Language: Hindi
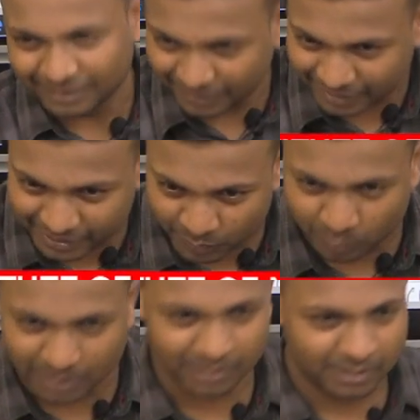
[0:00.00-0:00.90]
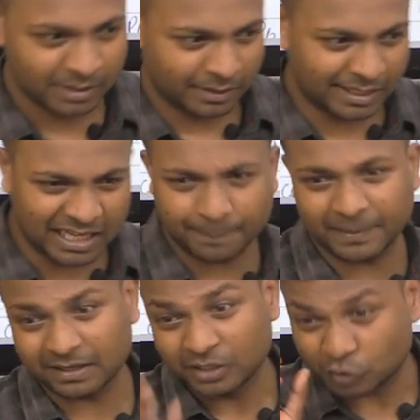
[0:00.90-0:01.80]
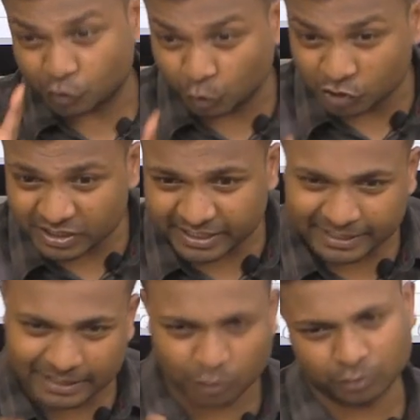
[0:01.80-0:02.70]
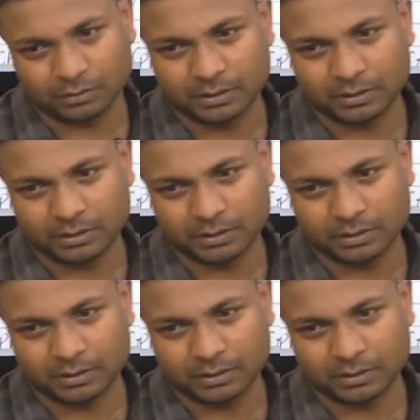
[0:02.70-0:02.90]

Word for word: नहीं होगा यहां पर जो जीन है देखो